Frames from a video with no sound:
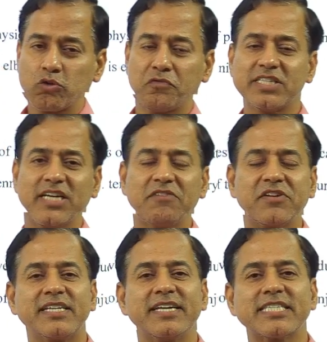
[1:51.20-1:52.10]
तो फिजिकल
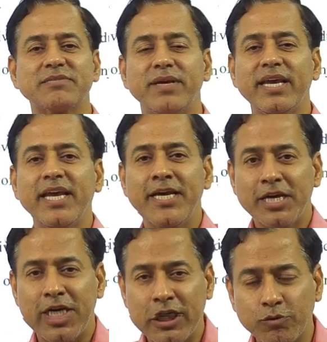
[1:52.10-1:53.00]
फिटनेस में
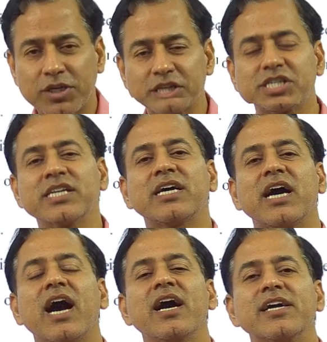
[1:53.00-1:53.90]
न्यूट्रिशन
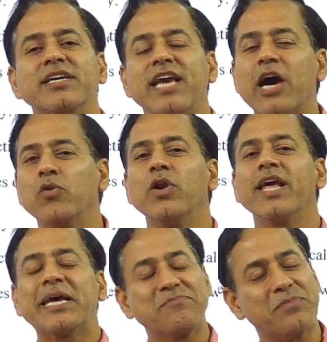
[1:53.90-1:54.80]
का क्या रोल
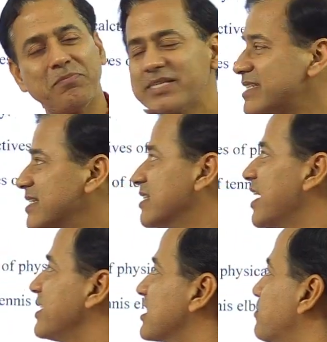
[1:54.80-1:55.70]
है बस इतना ही